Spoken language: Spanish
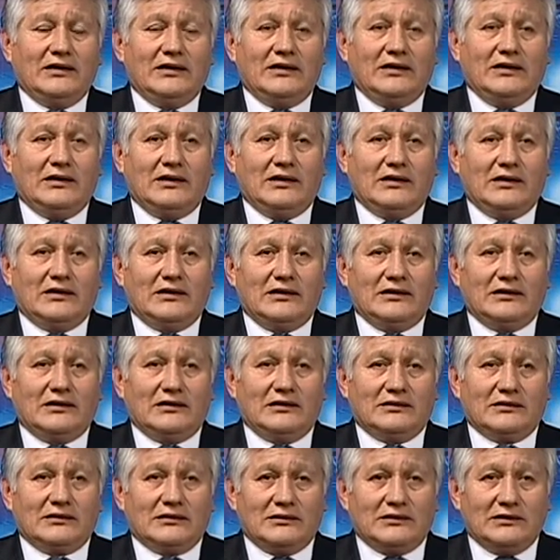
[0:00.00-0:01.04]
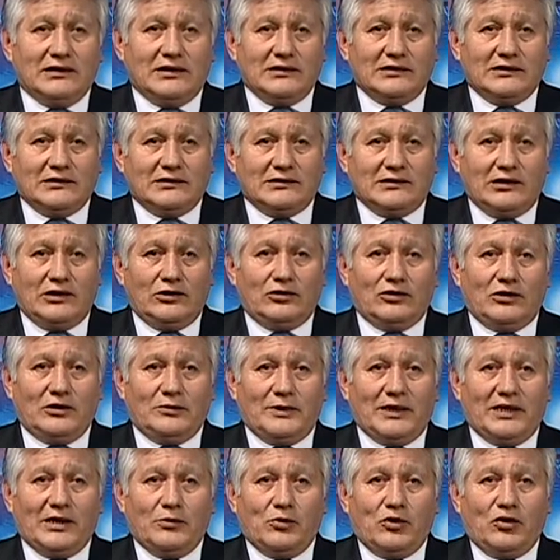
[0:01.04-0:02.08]
en el distrito de
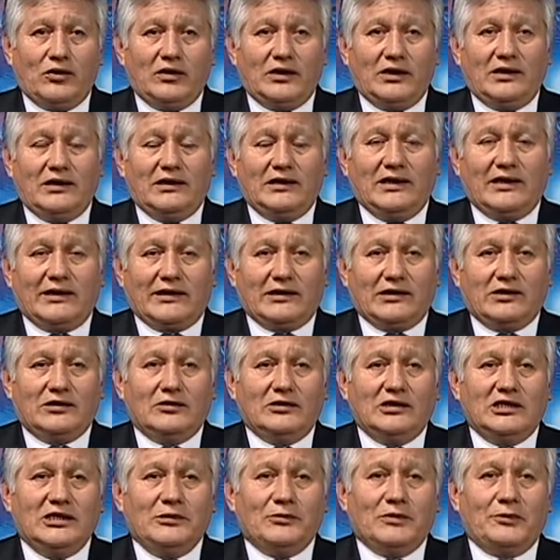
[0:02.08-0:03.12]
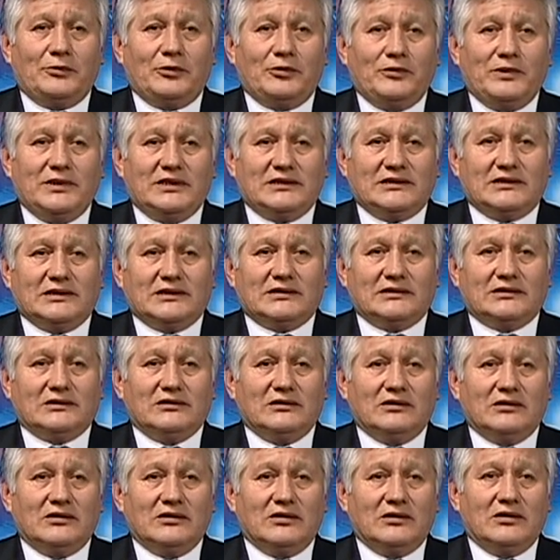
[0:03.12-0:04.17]
Paramonga, en la región Lima, provincias.
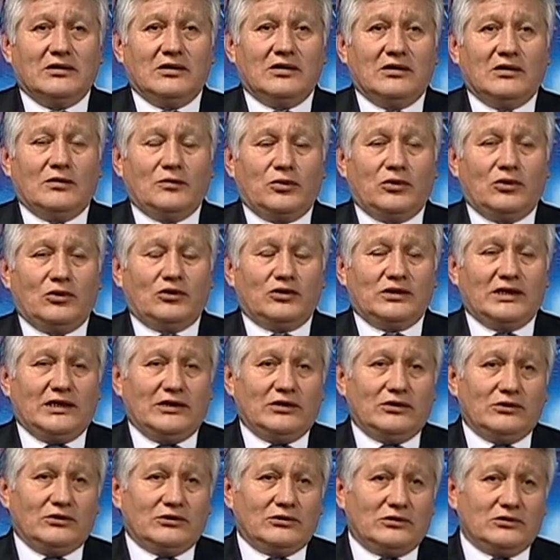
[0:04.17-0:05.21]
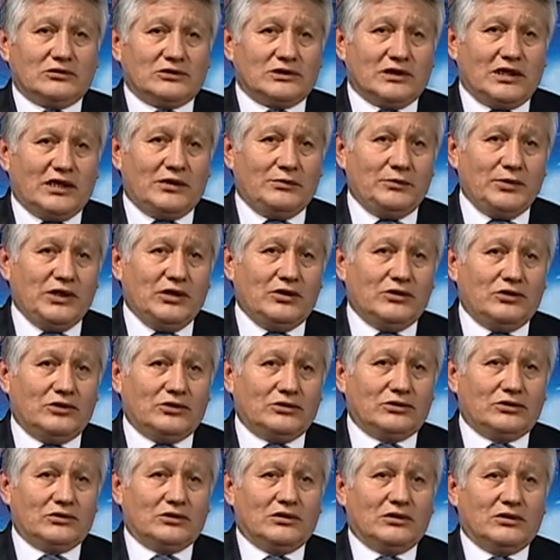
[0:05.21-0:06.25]
Por lo tanto,
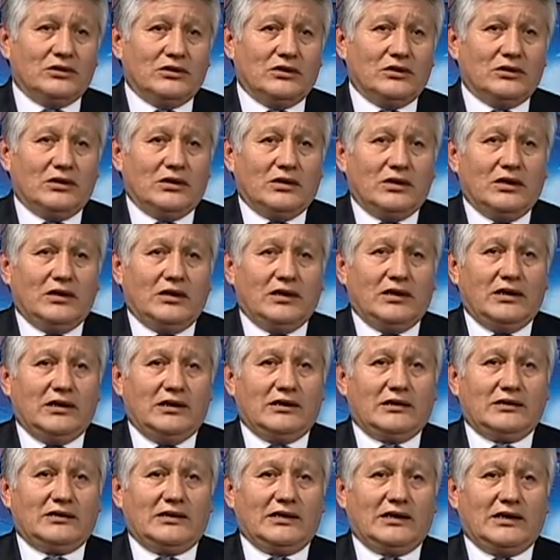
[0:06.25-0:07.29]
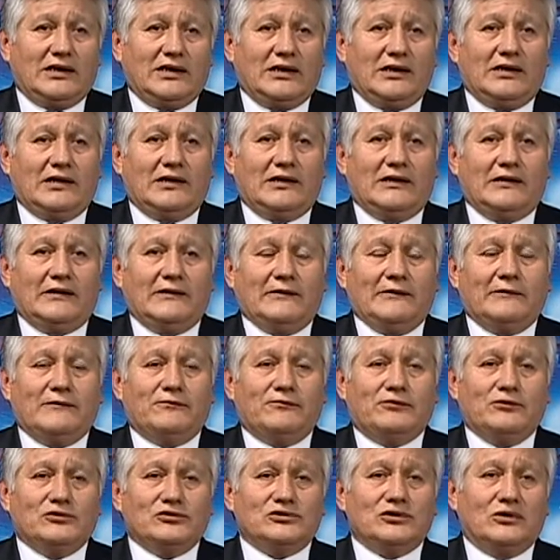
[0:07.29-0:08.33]
amigos, esta
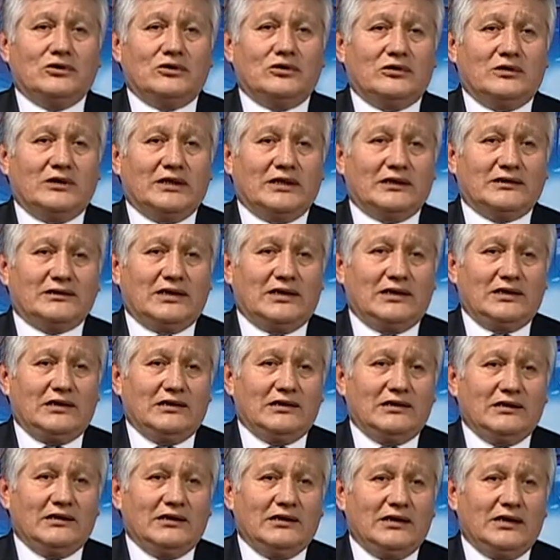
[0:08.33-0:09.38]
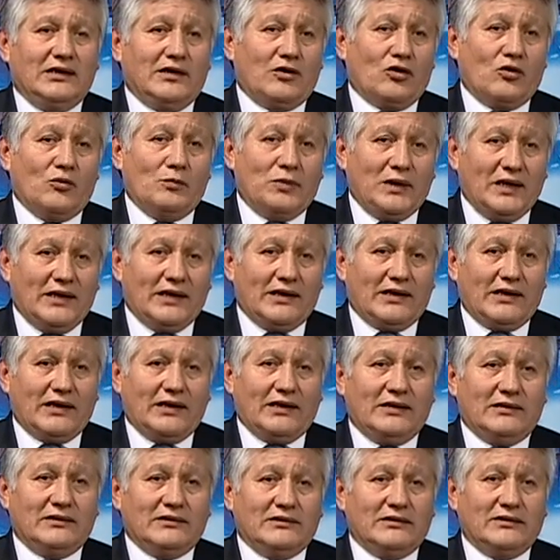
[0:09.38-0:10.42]
función congresal es
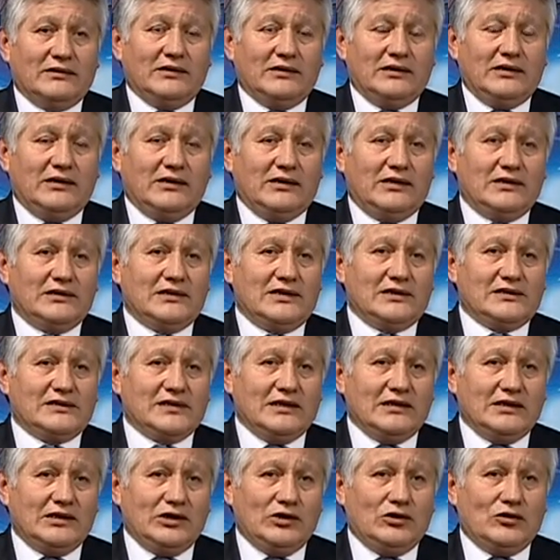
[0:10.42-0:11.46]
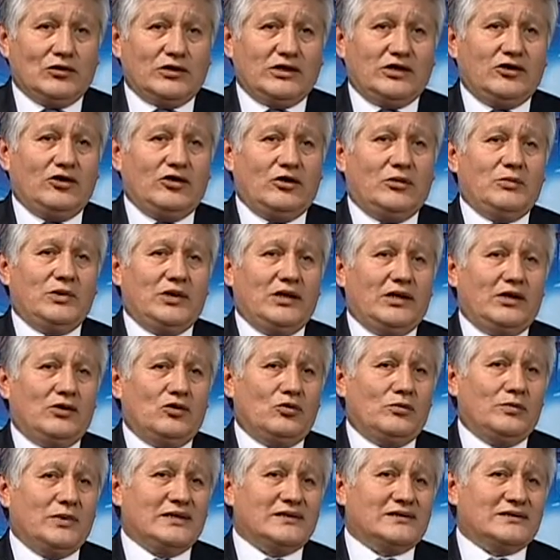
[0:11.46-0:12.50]
compleja. En ese sentido, quiero enviar
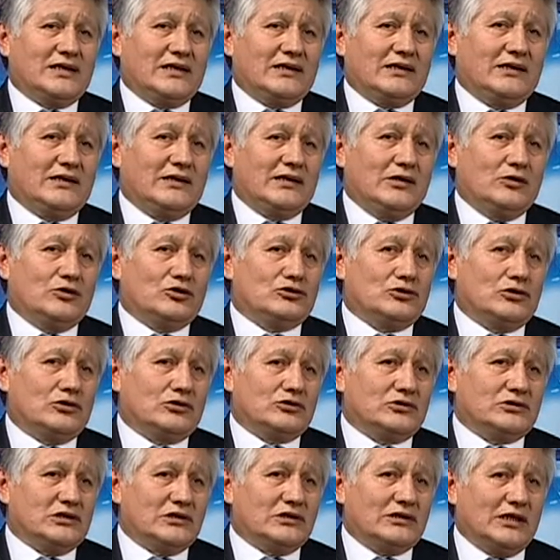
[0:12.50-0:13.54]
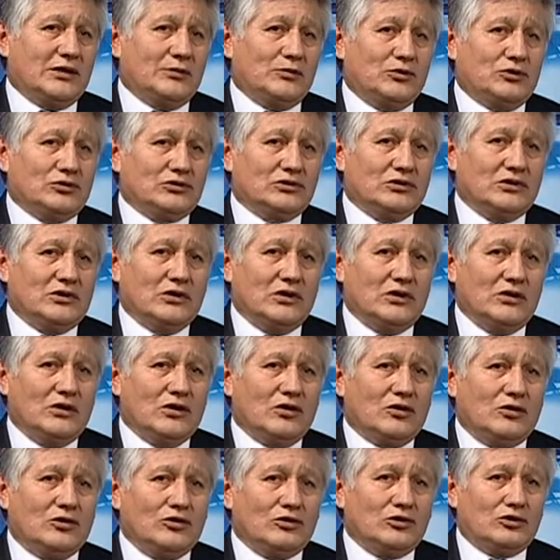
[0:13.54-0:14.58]
un mensaje que nosotros estamos
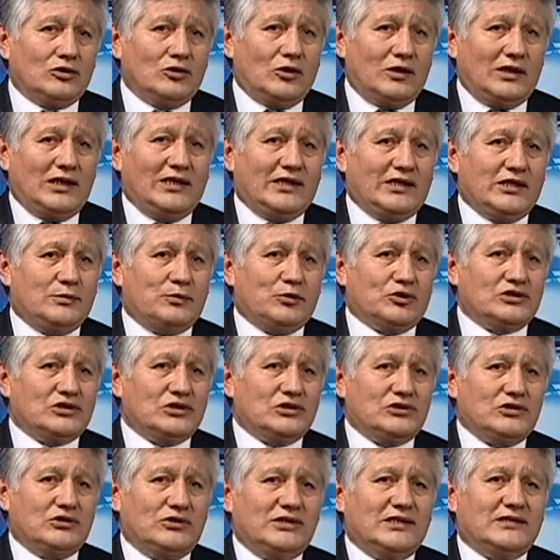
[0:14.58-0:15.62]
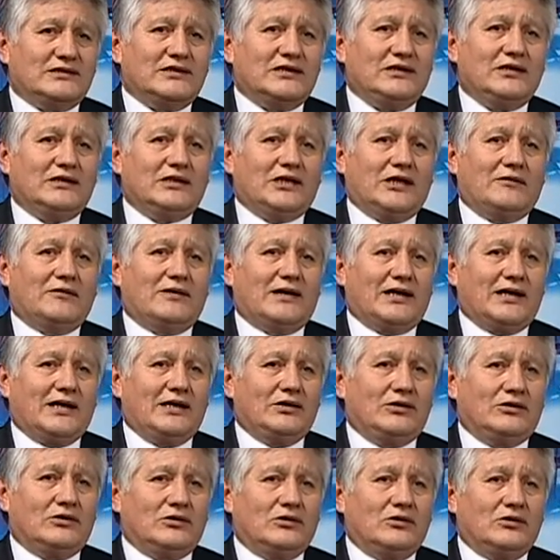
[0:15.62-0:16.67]
con toda la disposición de seguir
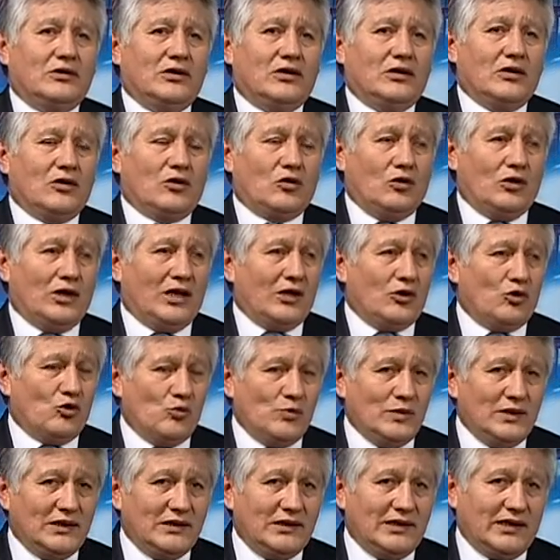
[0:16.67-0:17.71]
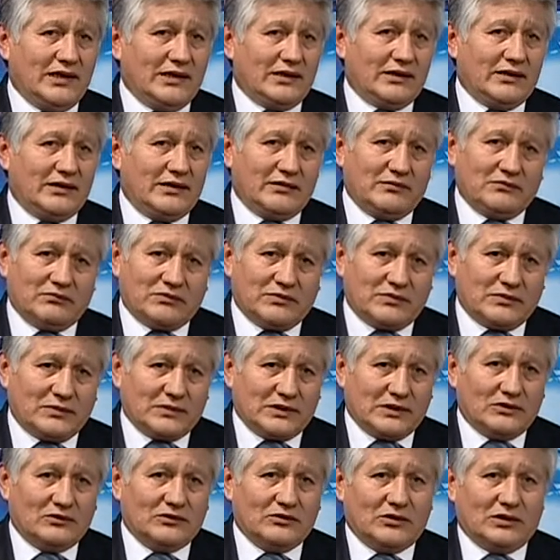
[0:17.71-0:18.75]
trabajando, con la humildad que
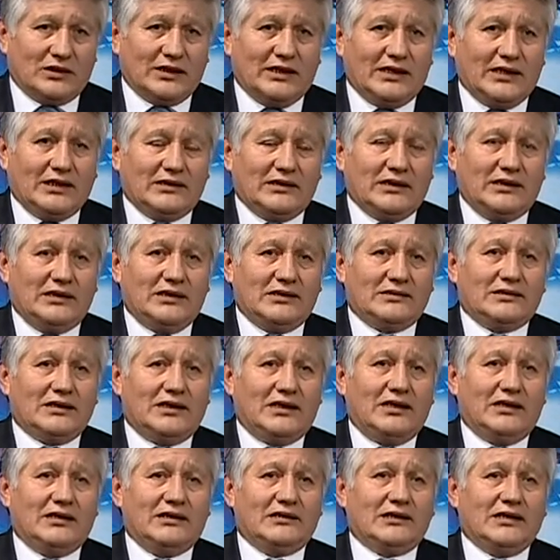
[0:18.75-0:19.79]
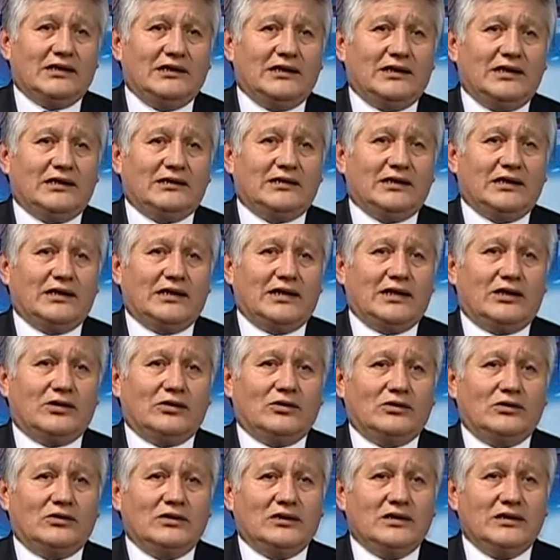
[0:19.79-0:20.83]
nos caracteriza al tener este
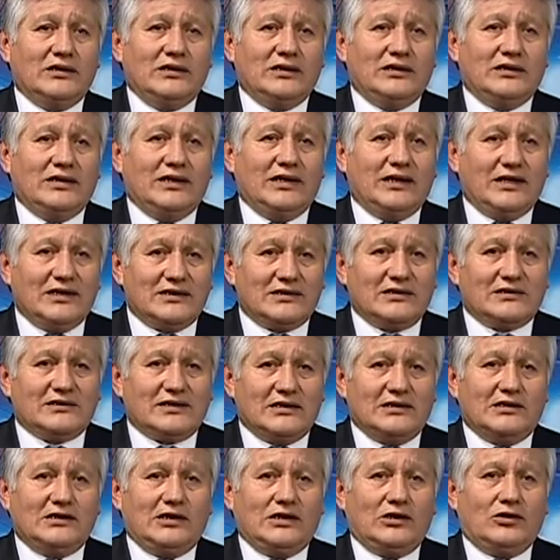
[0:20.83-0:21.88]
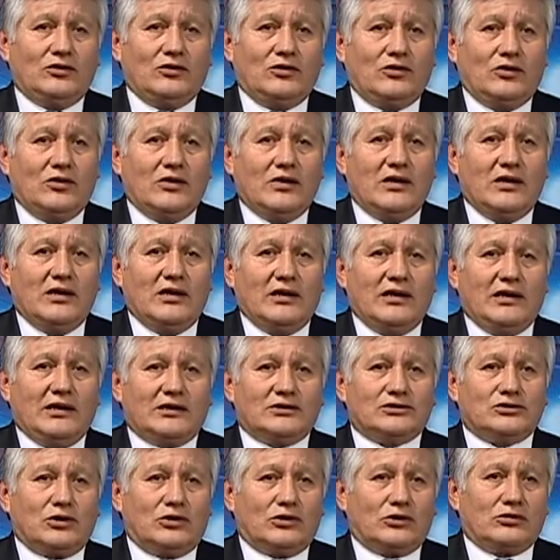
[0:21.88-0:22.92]
cargo, y en ese sentido
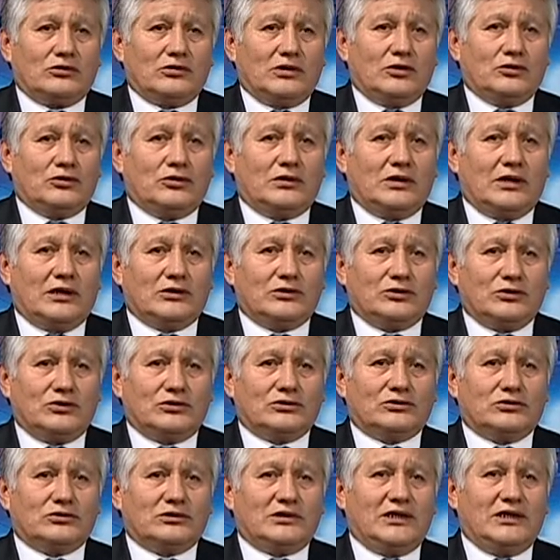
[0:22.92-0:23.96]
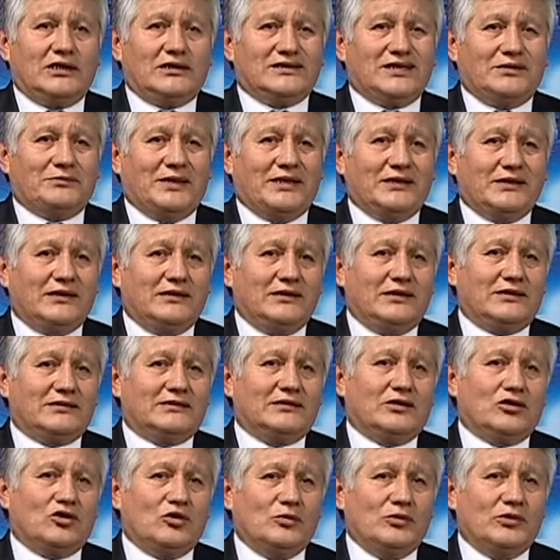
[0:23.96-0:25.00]
exhorto a, todos ustedes a
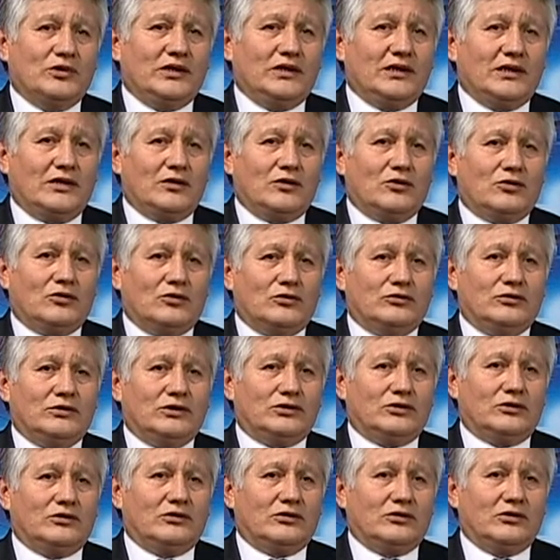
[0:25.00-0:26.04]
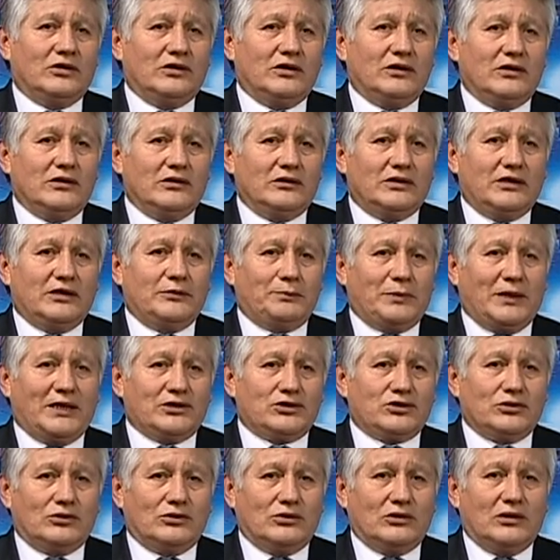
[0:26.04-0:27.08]
mantenerse comunicados con nuestro
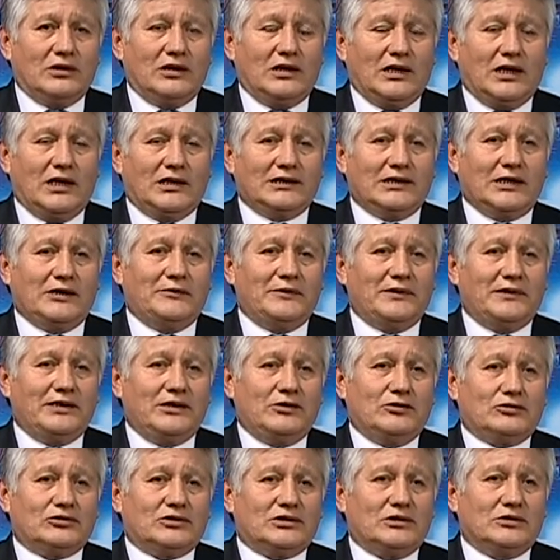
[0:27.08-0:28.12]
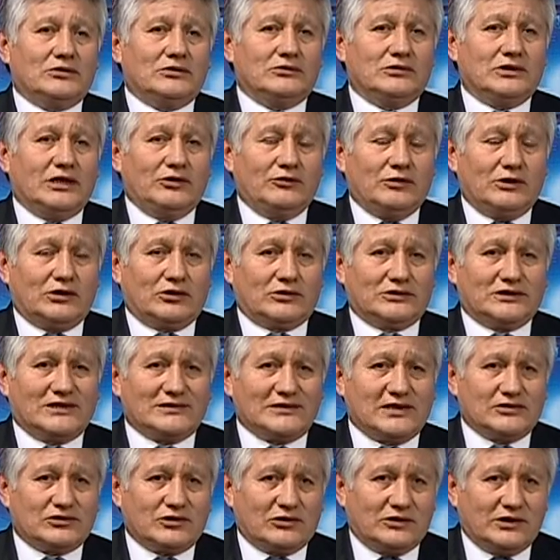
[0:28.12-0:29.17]
despacho a través de nuestros
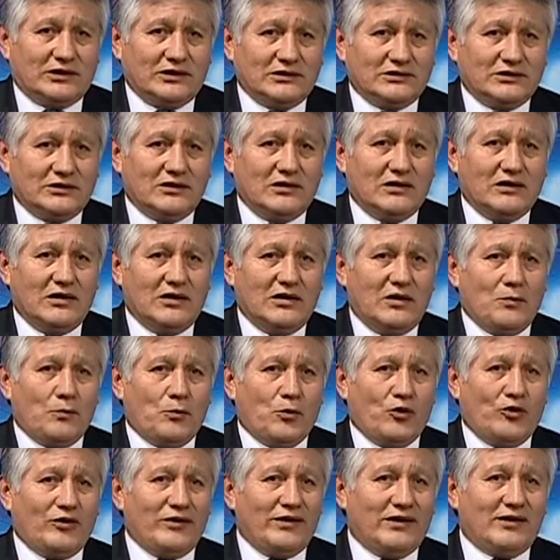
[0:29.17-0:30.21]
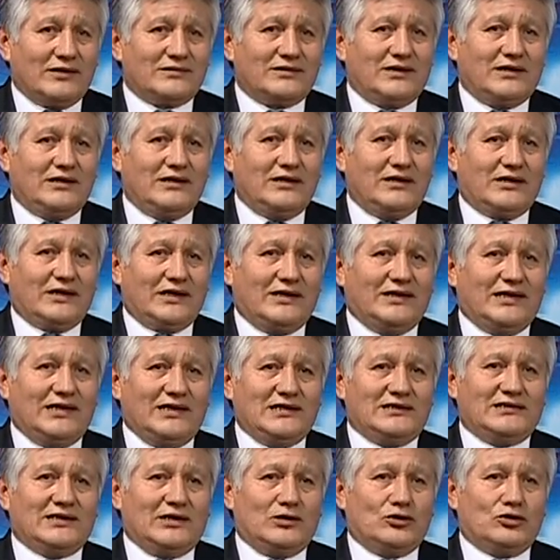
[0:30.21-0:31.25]
asesores, poder seguir
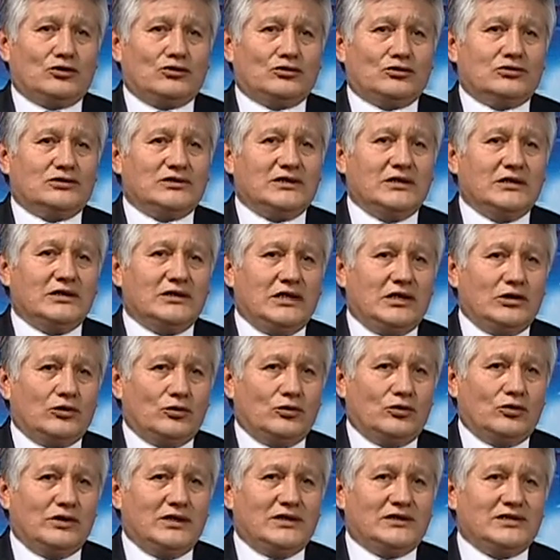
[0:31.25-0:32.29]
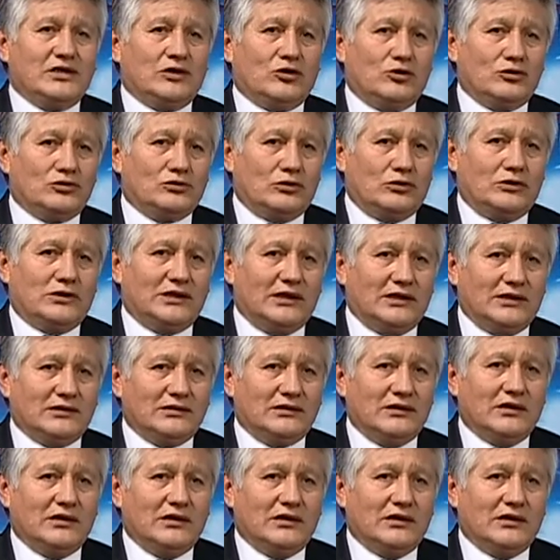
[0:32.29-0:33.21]
canalizando sus inquietudes y consultas